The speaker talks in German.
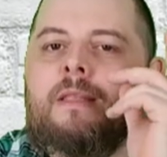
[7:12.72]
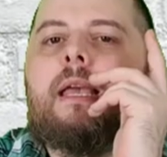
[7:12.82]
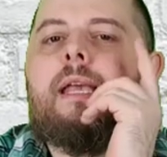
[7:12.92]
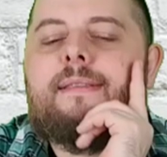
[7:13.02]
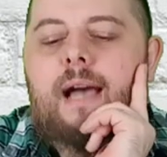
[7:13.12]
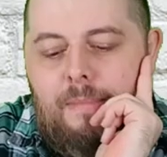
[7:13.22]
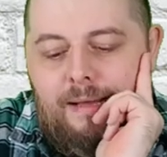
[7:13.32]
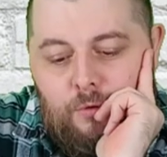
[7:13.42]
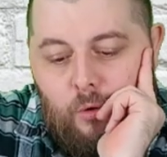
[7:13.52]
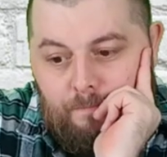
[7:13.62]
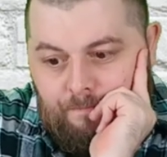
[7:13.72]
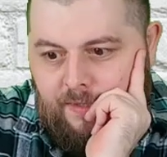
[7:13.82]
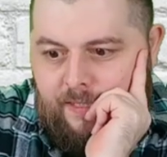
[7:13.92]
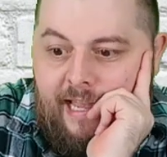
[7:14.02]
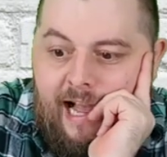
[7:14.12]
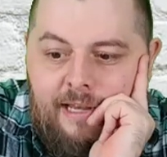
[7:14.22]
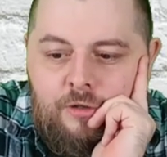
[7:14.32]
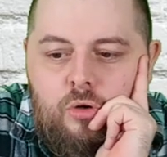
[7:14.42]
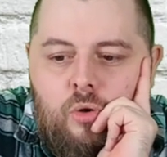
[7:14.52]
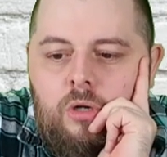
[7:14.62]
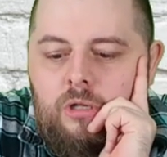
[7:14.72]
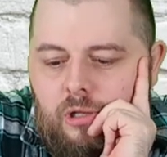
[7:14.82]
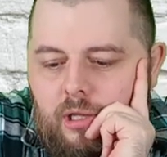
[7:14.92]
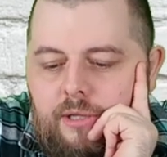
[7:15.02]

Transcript: Ich sag mal so, der Antrunk